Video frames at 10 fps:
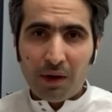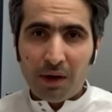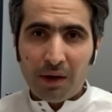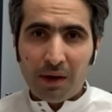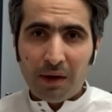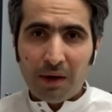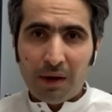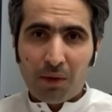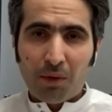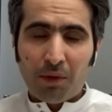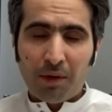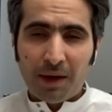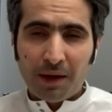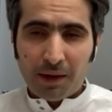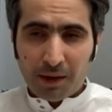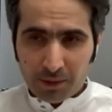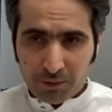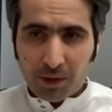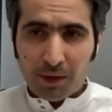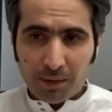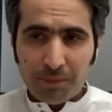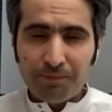آه، القروض البنكيه تفضل